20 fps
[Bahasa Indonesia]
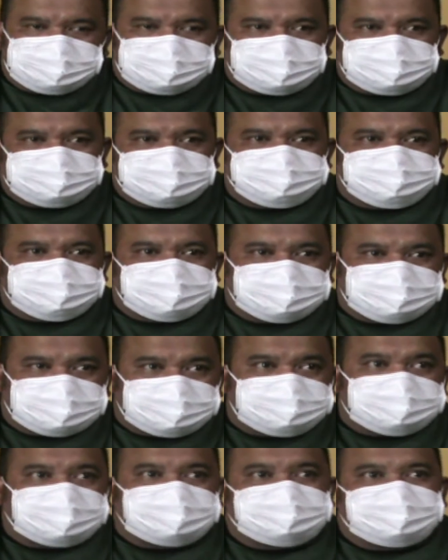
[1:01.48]
Kabupaten Batang ini
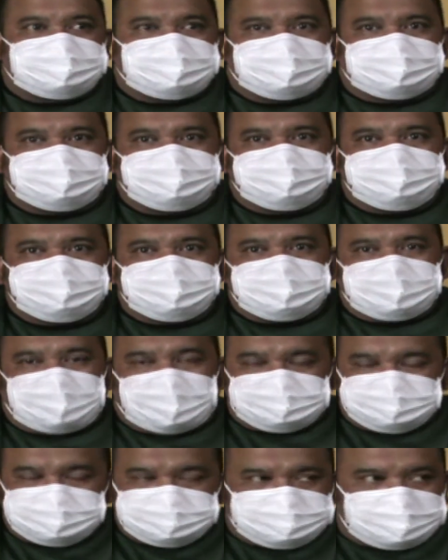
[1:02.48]
sangat tinggi.
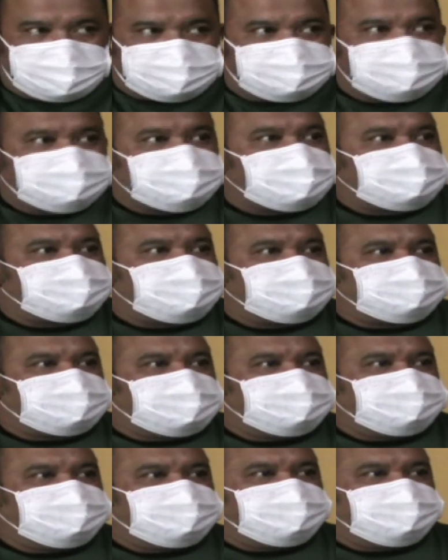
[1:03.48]
Antusiasnya luar biasa.